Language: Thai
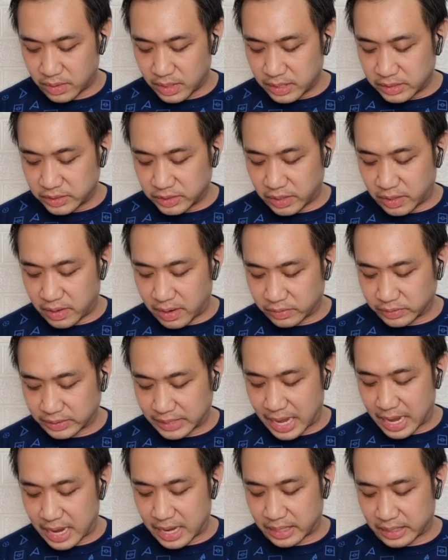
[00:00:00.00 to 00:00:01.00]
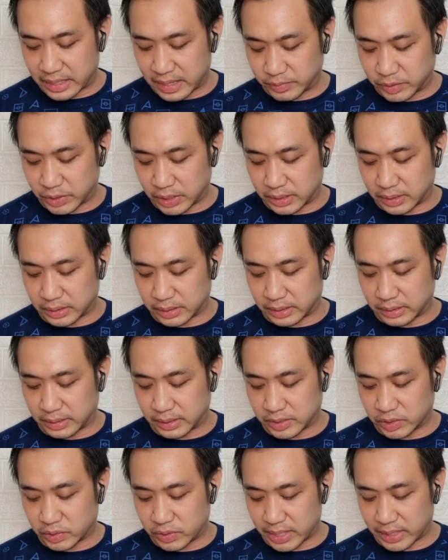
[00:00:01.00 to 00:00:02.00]
ซิราลต้านะครับซินค
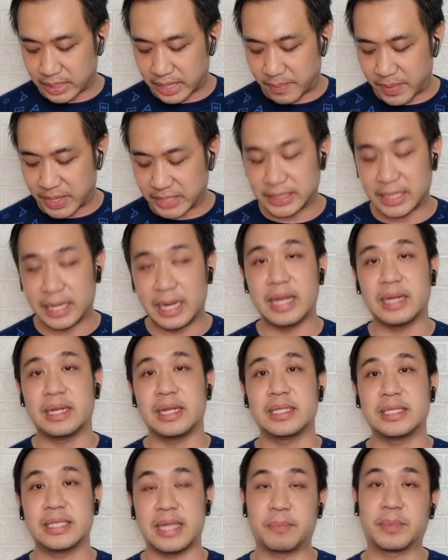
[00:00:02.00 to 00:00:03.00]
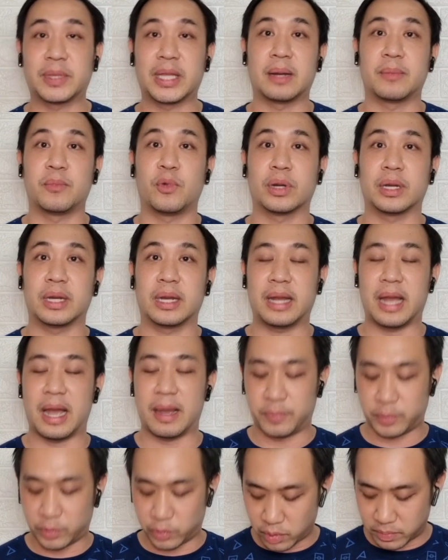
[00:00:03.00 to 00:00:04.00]
ริสเตียนกาบาเซเล่ที่เจ็บทั้งหมดนะครับ
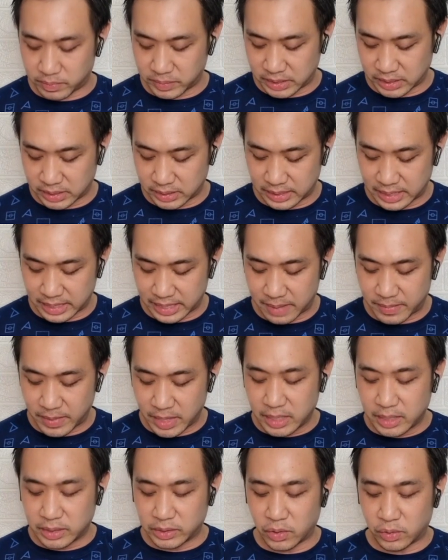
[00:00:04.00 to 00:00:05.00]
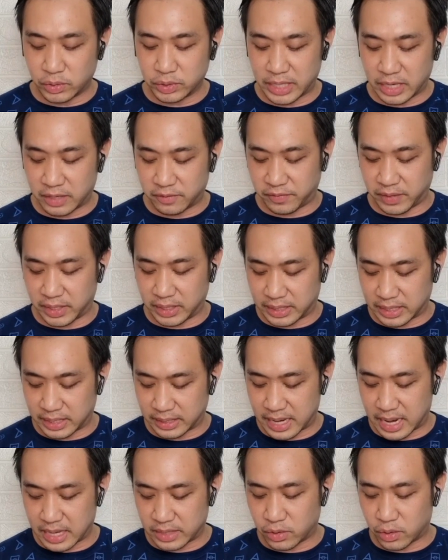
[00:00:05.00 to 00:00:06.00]
รวมถึงนะครับ ต้องเช็คฟิตทาง
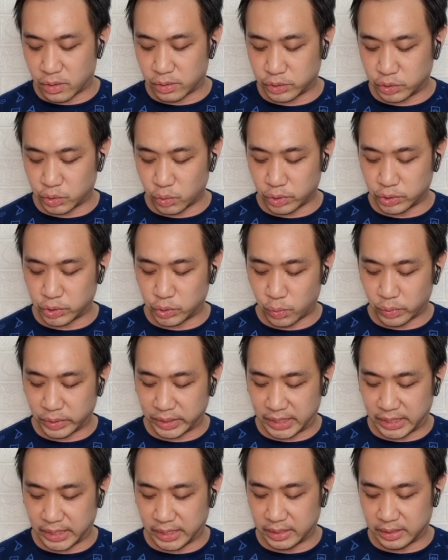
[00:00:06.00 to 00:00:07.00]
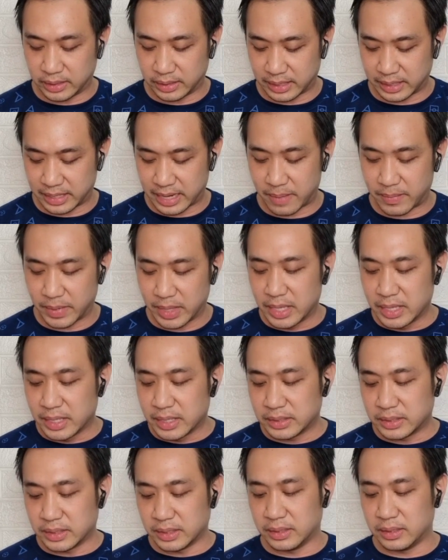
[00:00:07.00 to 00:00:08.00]
ด้านของโจชัวคิงนะครับ
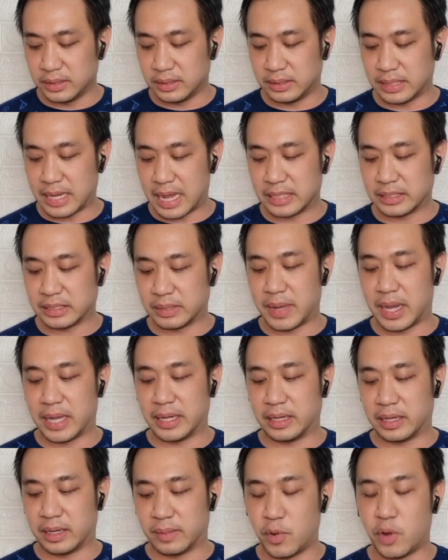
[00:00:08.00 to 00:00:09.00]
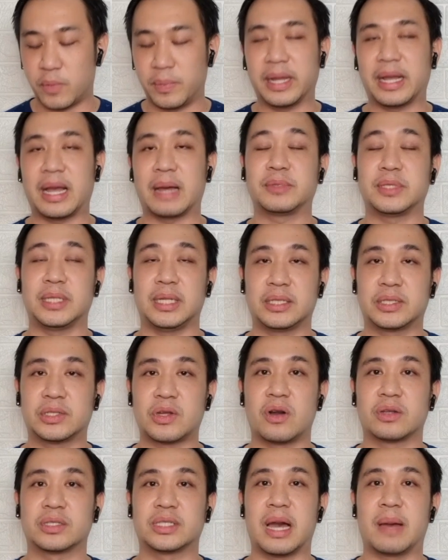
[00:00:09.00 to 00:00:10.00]
ซึ่งน่าจะมาในระบบนะครับ
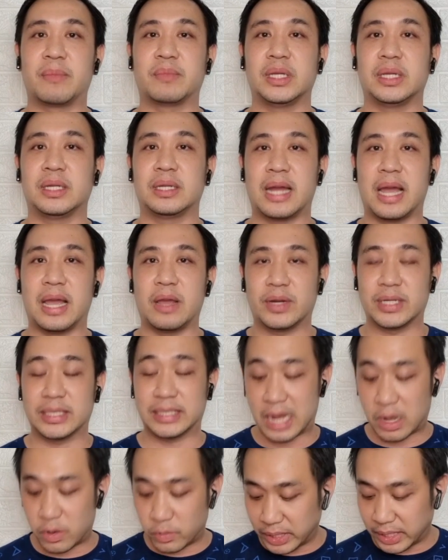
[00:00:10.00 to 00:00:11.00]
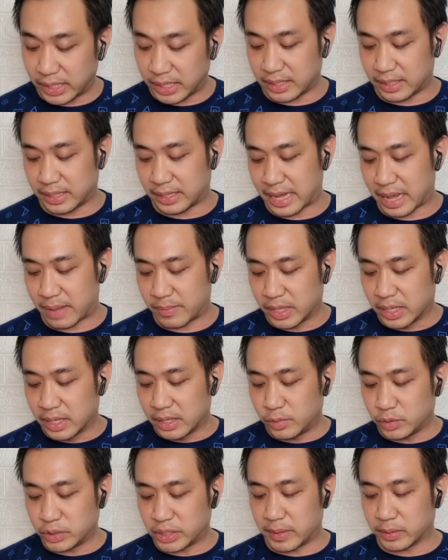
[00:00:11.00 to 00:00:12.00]
4-2-3-1ในวันเสาร์นี้นะครับ
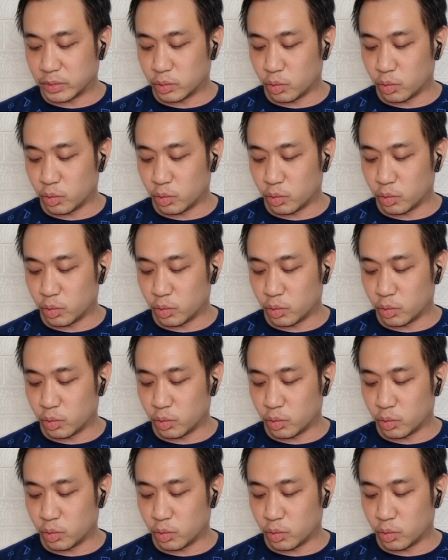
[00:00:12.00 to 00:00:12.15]
ผู้สาประตู